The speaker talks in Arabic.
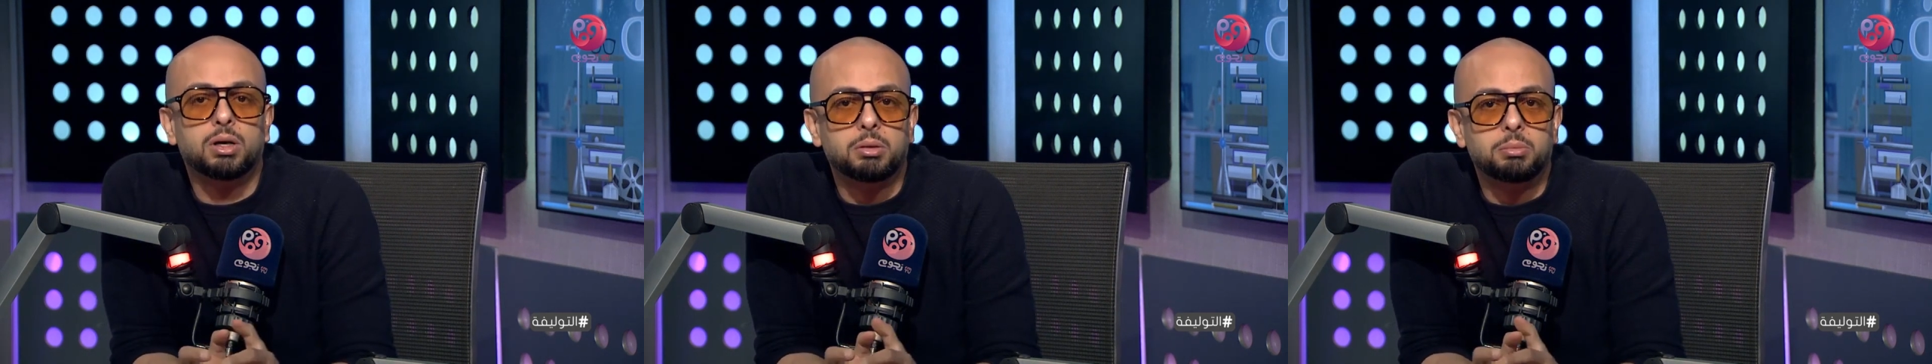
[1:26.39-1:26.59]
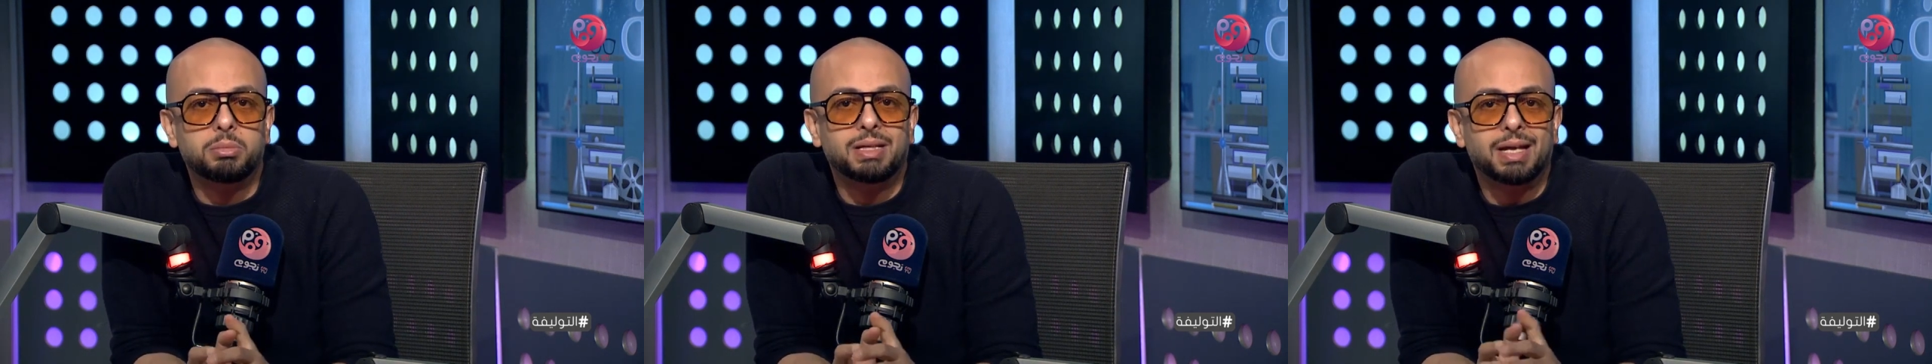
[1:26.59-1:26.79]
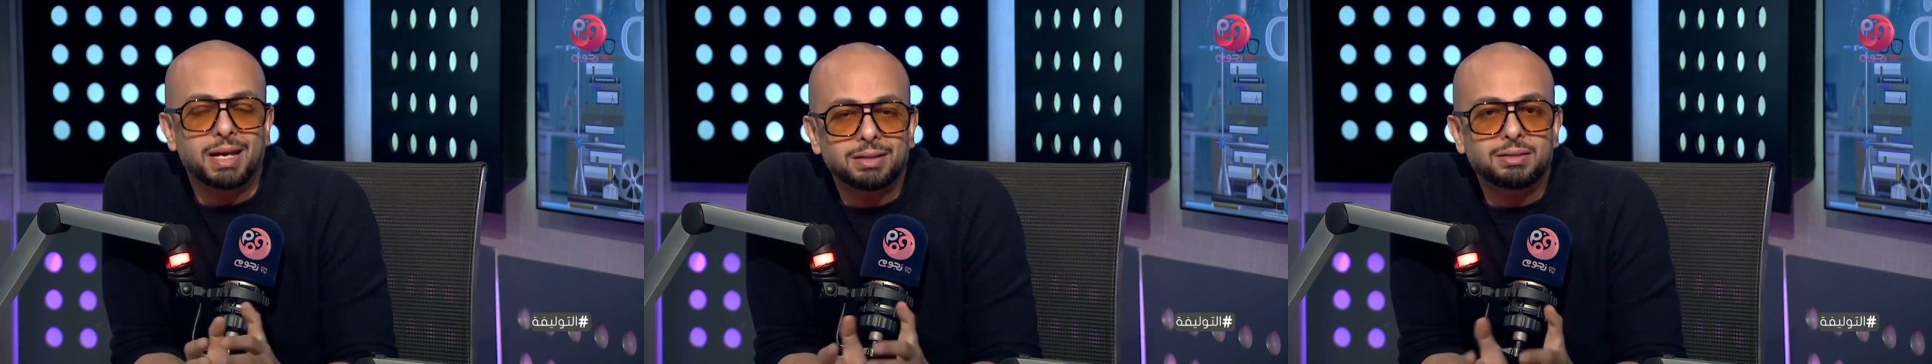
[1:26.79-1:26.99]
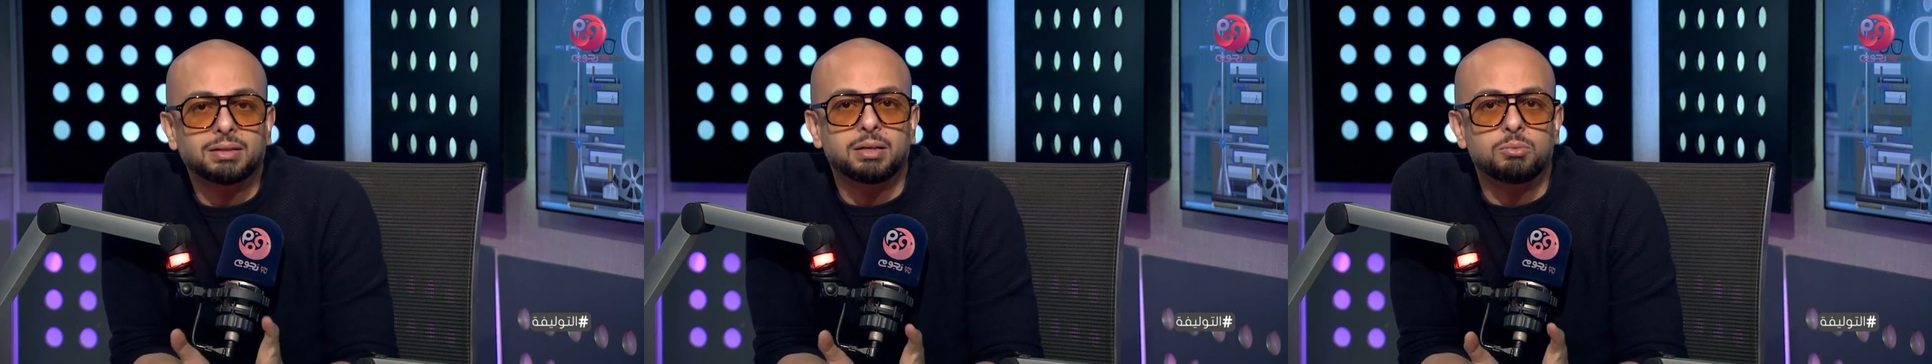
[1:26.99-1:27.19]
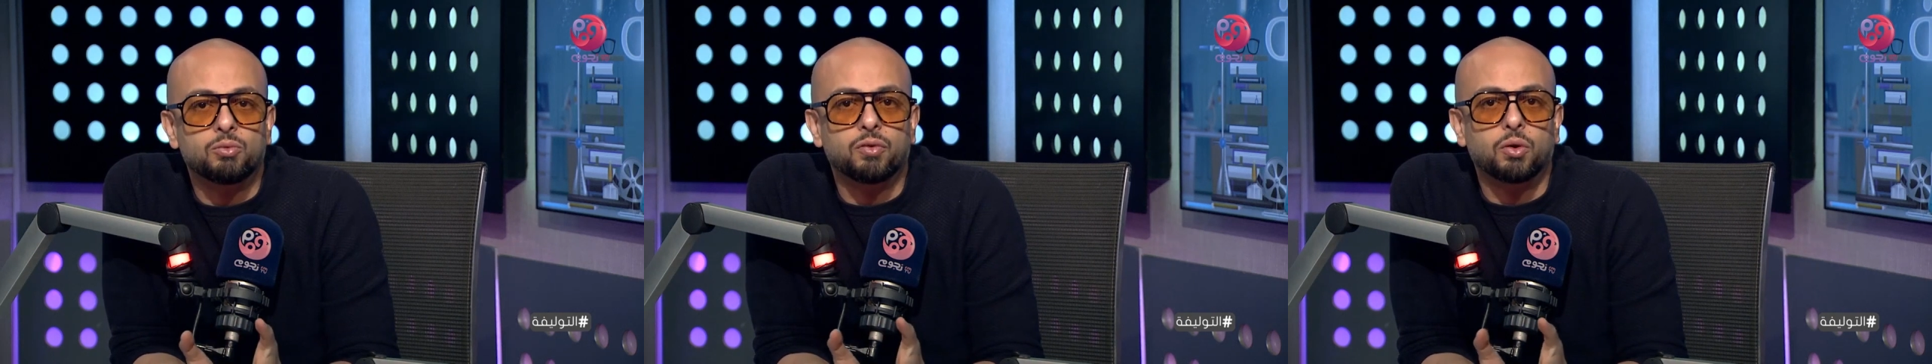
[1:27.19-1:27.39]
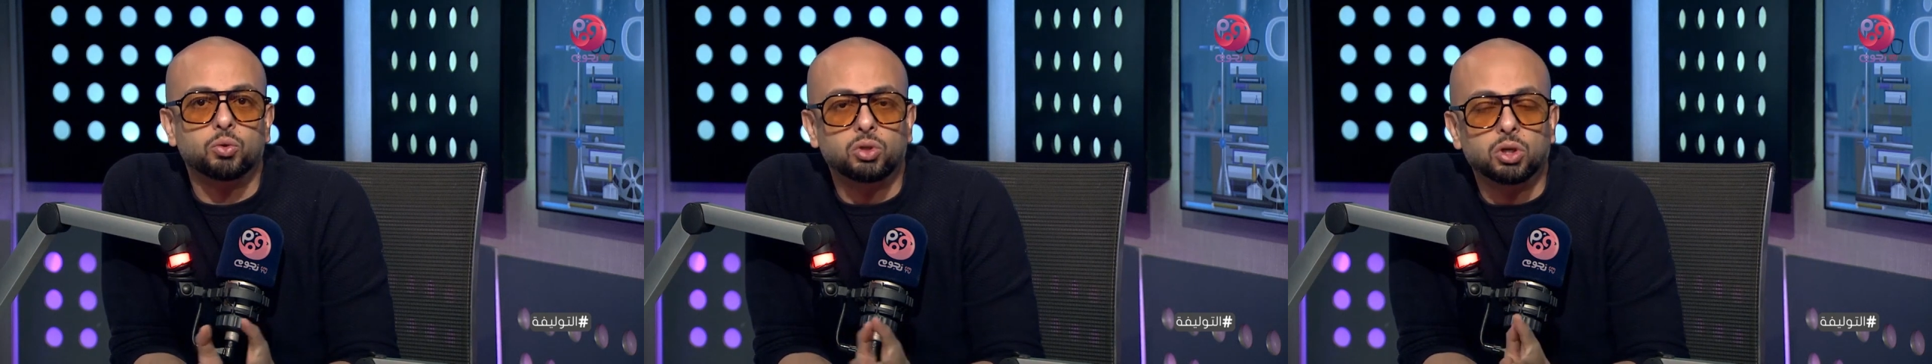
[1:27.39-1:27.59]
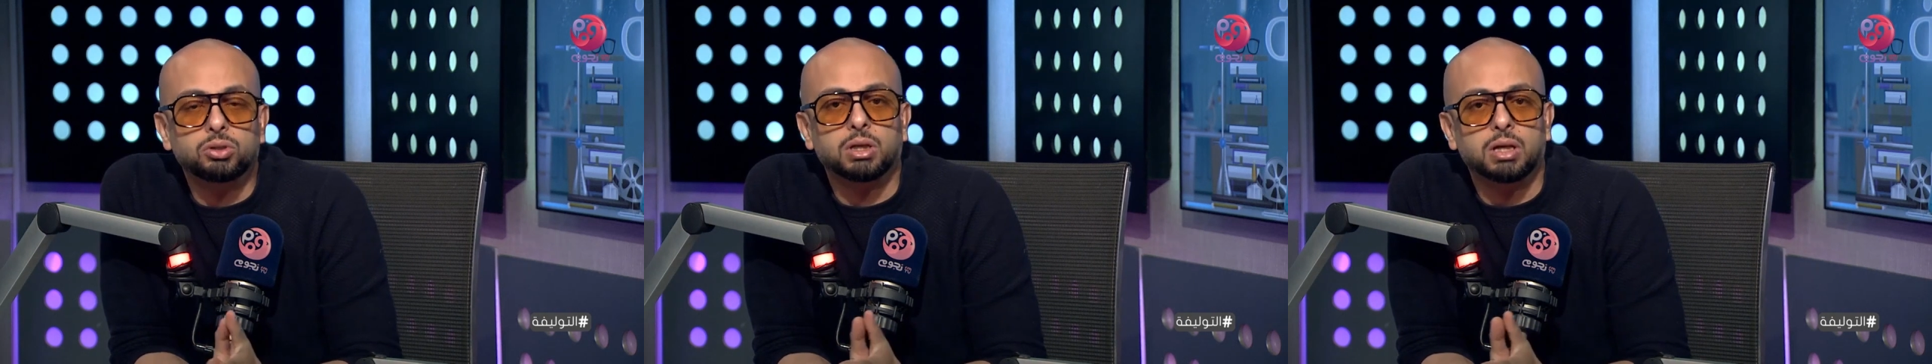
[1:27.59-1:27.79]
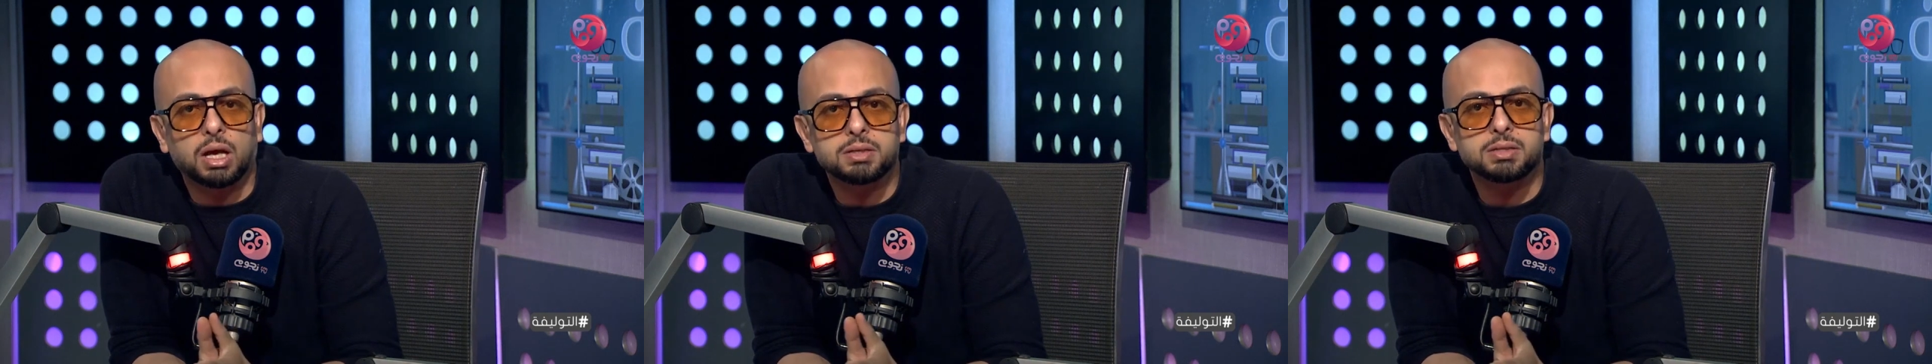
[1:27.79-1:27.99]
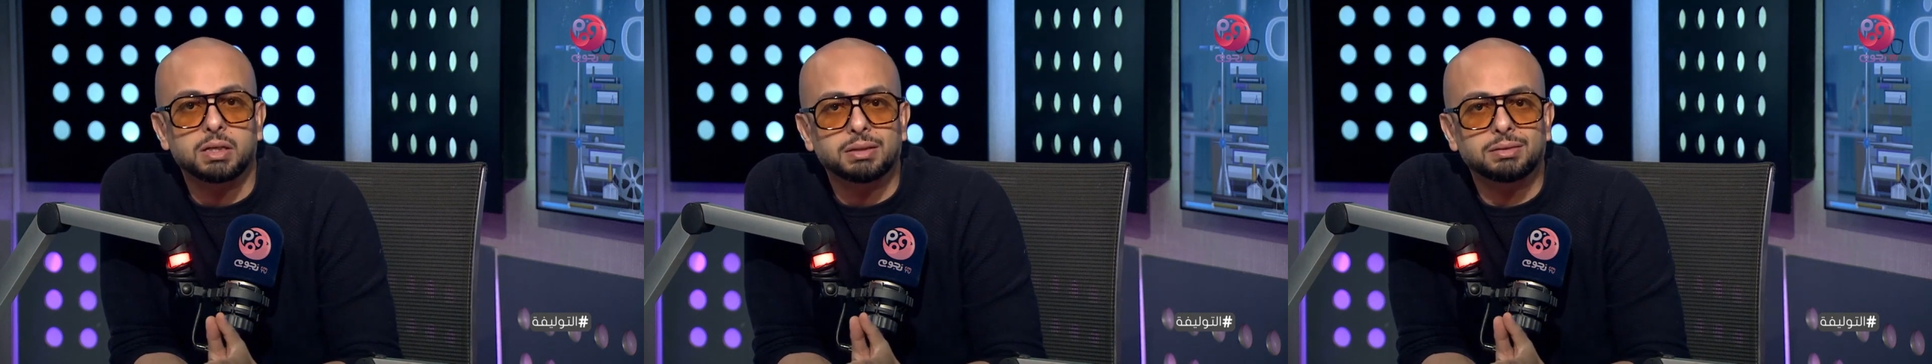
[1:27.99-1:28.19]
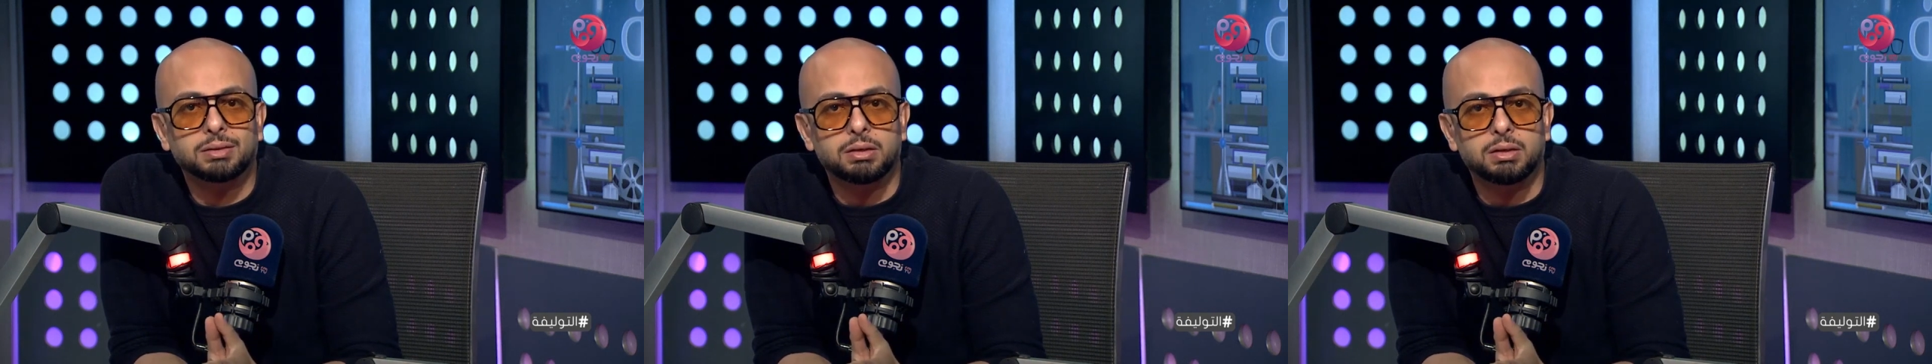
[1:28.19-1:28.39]
بدايات المفاوضات اللي
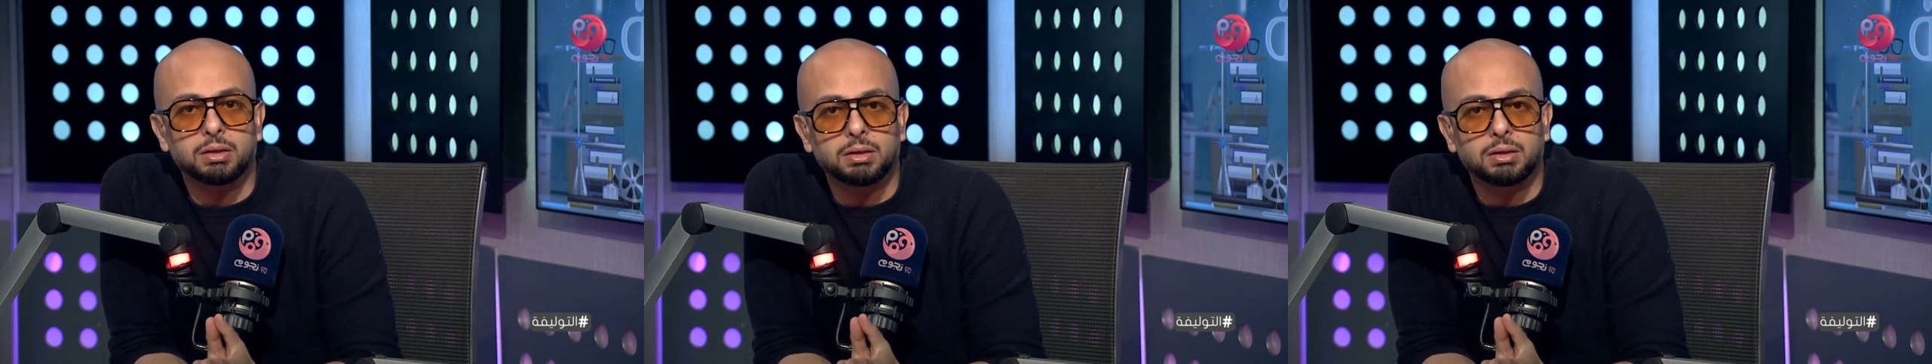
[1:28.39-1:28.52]
حصلت